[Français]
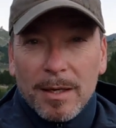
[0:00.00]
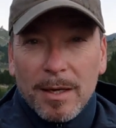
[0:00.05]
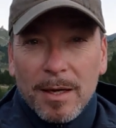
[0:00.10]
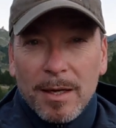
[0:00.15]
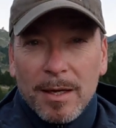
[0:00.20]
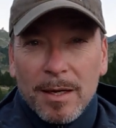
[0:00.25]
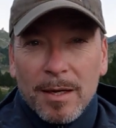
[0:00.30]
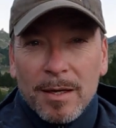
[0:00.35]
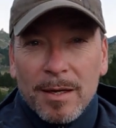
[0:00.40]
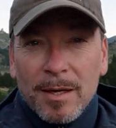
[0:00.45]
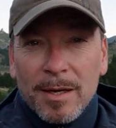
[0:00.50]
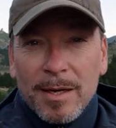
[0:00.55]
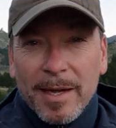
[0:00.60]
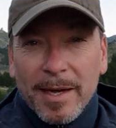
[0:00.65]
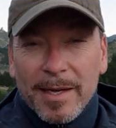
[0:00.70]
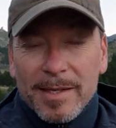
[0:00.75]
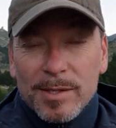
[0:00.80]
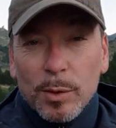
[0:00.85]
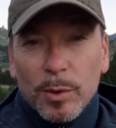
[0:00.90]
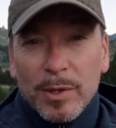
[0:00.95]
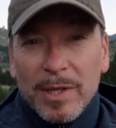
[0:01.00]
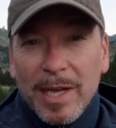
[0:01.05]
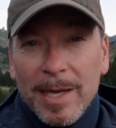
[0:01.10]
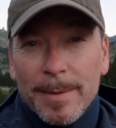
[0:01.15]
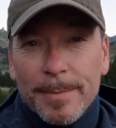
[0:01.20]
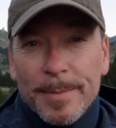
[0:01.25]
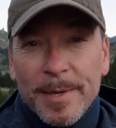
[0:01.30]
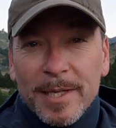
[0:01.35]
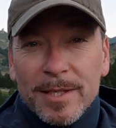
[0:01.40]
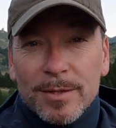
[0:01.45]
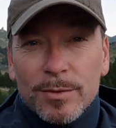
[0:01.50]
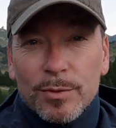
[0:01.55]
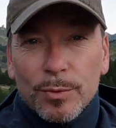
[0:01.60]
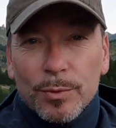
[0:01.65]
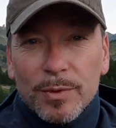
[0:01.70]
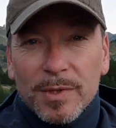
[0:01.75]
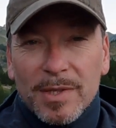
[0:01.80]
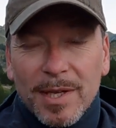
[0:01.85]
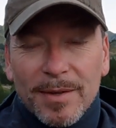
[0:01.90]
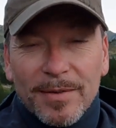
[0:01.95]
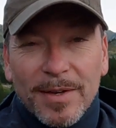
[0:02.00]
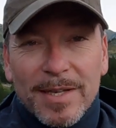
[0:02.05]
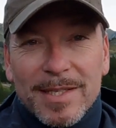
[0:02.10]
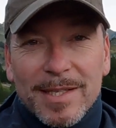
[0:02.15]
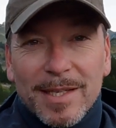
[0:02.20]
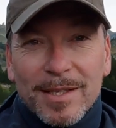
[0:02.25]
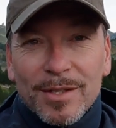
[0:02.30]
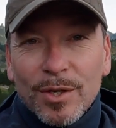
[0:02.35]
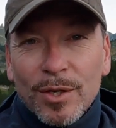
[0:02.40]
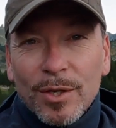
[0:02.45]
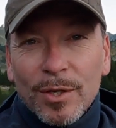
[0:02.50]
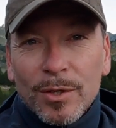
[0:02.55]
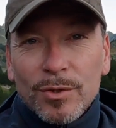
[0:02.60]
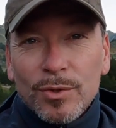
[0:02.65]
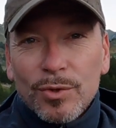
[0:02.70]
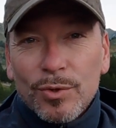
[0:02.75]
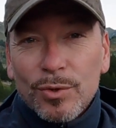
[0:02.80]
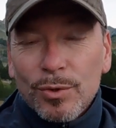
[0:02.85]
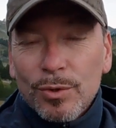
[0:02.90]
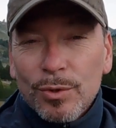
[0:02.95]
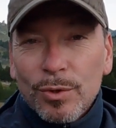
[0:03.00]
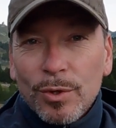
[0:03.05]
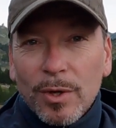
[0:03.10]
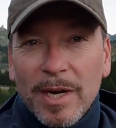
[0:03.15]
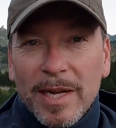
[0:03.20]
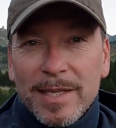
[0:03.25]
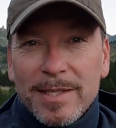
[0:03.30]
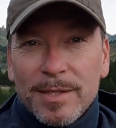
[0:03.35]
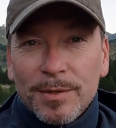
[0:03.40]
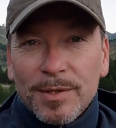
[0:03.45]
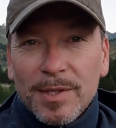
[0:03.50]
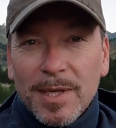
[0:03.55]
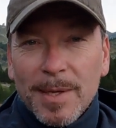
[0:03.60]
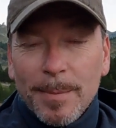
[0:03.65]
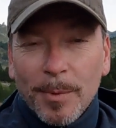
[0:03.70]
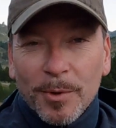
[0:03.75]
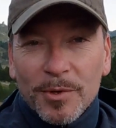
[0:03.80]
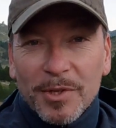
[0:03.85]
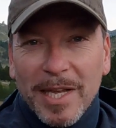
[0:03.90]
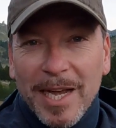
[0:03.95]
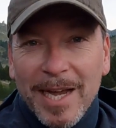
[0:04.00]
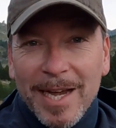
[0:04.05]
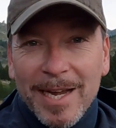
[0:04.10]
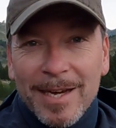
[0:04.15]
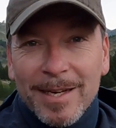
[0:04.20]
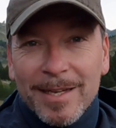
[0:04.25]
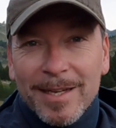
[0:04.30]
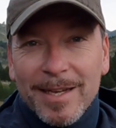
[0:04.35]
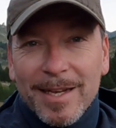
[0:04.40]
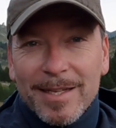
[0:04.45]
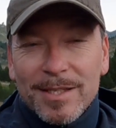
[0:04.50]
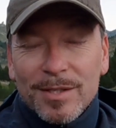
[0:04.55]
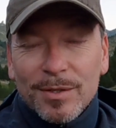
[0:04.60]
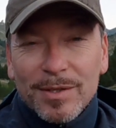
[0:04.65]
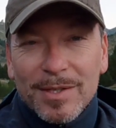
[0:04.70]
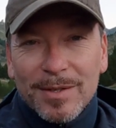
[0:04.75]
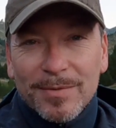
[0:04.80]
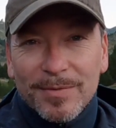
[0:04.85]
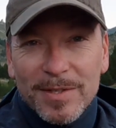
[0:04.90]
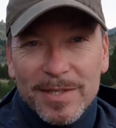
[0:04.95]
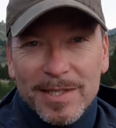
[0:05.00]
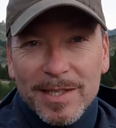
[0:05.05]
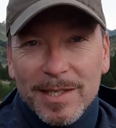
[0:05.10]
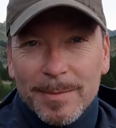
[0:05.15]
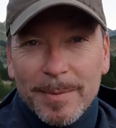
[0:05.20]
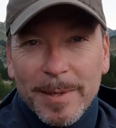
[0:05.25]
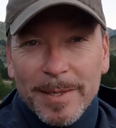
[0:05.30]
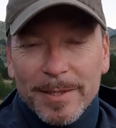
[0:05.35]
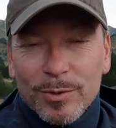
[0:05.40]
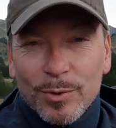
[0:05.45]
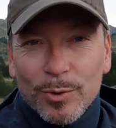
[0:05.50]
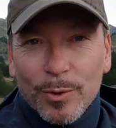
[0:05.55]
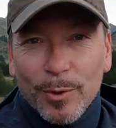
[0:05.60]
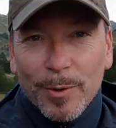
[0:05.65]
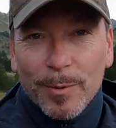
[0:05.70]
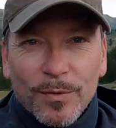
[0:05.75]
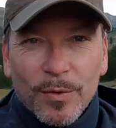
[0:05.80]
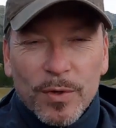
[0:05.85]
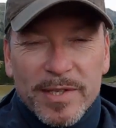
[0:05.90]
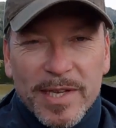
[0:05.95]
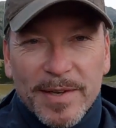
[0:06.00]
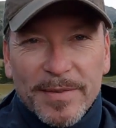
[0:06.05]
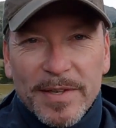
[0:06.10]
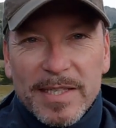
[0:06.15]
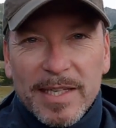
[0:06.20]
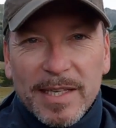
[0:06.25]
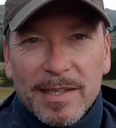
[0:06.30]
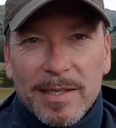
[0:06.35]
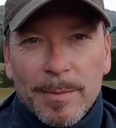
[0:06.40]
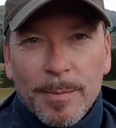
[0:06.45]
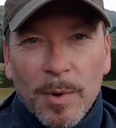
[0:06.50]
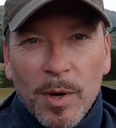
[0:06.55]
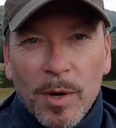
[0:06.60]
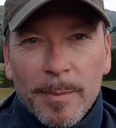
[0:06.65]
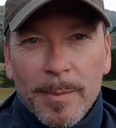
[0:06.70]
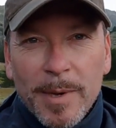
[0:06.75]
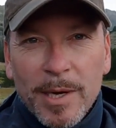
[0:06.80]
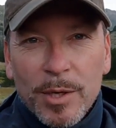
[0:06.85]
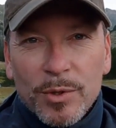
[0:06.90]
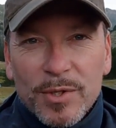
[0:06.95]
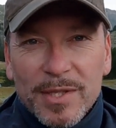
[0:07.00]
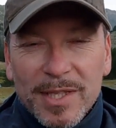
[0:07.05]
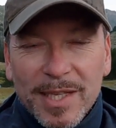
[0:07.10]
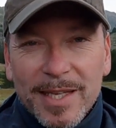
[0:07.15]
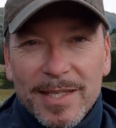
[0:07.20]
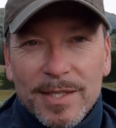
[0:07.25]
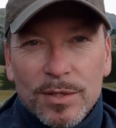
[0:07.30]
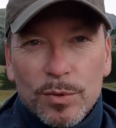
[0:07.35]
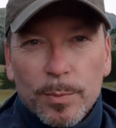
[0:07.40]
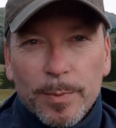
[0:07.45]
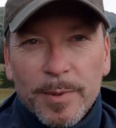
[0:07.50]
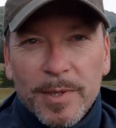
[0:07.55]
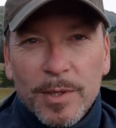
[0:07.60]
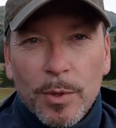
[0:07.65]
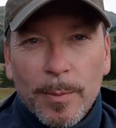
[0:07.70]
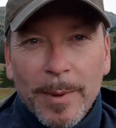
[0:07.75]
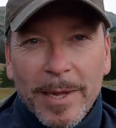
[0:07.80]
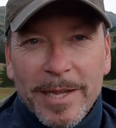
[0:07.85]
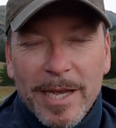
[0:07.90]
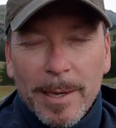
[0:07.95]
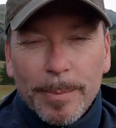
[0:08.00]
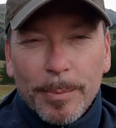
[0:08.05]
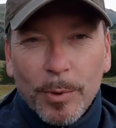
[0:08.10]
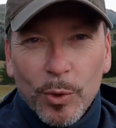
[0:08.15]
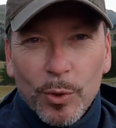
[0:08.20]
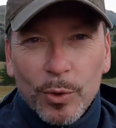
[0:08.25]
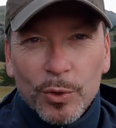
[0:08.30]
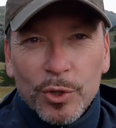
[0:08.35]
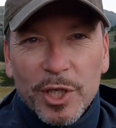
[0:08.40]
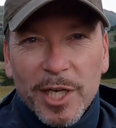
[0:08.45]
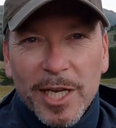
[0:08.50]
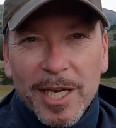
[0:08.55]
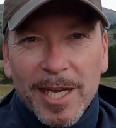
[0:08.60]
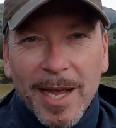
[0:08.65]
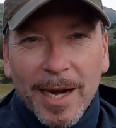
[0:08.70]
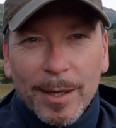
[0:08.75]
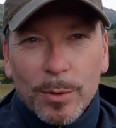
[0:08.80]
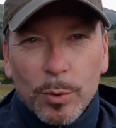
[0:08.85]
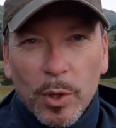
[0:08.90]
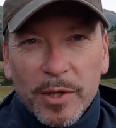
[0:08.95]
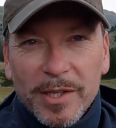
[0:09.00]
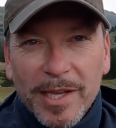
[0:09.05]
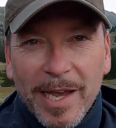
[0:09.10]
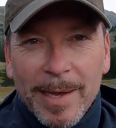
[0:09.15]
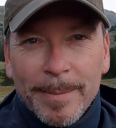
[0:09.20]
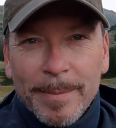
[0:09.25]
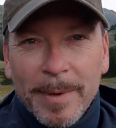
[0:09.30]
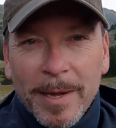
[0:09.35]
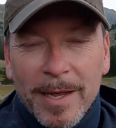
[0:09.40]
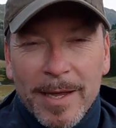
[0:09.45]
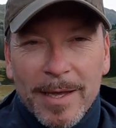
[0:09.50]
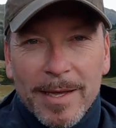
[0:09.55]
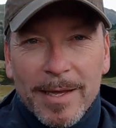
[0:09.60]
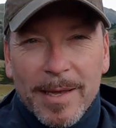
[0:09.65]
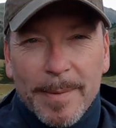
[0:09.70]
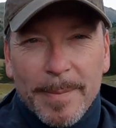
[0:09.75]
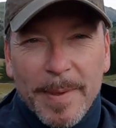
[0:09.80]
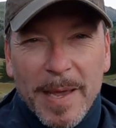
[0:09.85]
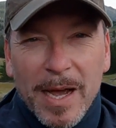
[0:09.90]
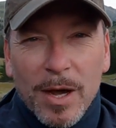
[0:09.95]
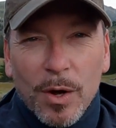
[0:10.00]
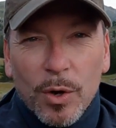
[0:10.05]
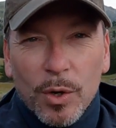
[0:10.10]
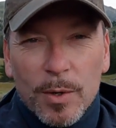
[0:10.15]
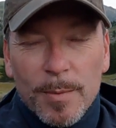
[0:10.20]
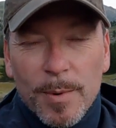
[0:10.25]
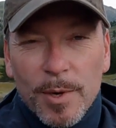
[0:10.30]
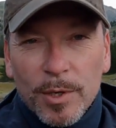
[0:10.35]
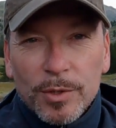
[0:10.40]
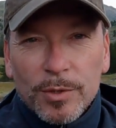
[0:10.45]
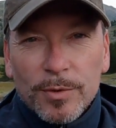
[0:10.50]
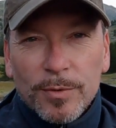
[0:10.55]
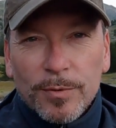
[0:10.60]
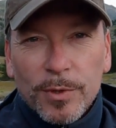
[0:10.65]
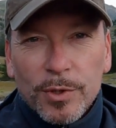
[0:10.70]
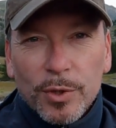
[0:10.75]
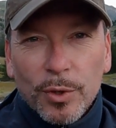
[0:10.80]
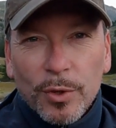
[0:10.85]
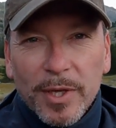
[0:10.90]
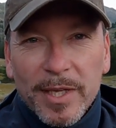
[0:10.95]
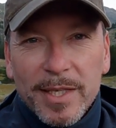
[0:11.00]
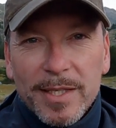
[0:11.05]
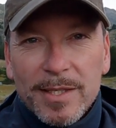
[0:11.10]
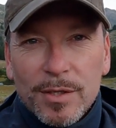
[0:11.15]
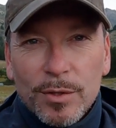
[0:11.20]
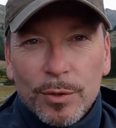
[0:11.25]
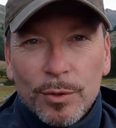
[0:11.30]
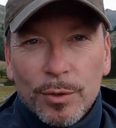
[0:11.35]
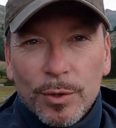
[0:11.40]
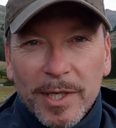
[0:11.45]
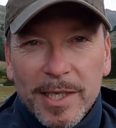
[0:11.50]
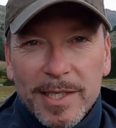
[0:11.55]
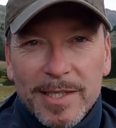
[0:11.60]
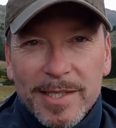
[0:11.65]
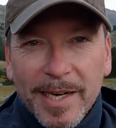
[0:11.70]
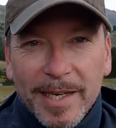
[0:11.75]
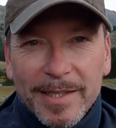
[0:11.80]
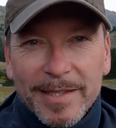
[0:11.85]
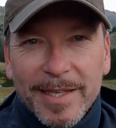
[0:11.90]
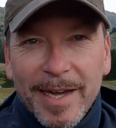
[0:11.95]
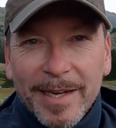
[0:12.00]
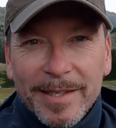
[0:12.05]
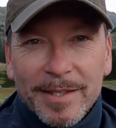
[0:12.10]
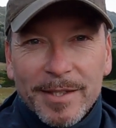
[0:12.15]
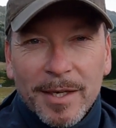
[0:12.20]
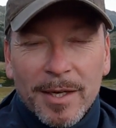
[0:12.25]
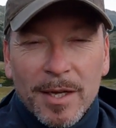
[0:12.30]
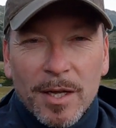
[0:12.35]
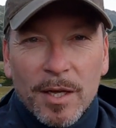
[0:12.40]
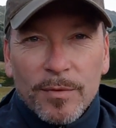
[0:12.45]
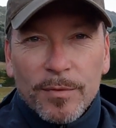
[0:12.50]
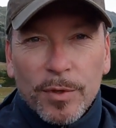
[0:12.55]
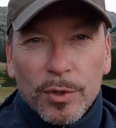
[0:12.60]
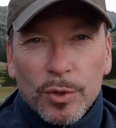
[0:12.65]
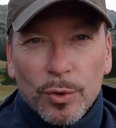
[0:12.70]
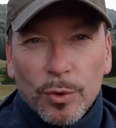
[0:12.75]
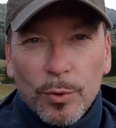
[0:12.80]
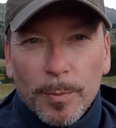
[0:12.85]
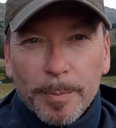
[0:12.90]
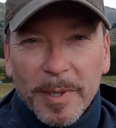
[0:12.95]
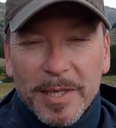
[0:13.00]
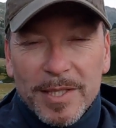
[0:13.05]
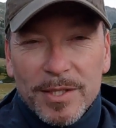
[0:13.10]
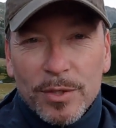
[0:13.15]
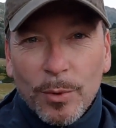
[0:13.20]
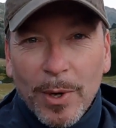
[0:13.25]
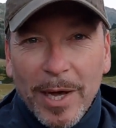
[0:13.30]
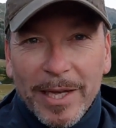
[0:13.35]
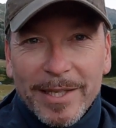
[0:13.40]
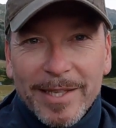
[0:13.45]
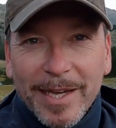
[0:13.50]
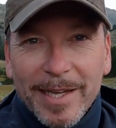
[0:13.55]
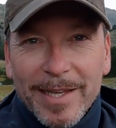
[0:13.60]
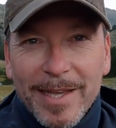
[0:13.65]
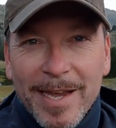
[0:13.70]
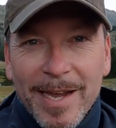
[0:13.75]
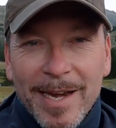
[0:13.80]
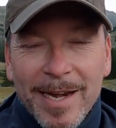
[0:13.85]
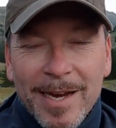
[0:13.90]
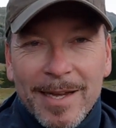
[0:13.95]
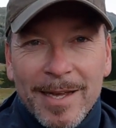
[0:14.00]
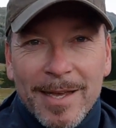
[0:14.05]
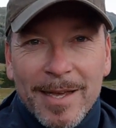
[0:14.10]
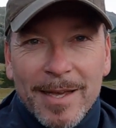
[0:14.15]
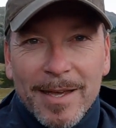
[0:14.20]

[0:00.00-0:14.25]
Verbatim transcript: euh, les résultats eh bien, sont dévastateurs sur la santé mentale et la santé physique, bien sûr. Vous le savez certainement, mais le stress subi de manière prolongée, à court terme, eh bien, augmente votre risque de crise cardiaque, votre pression artérielle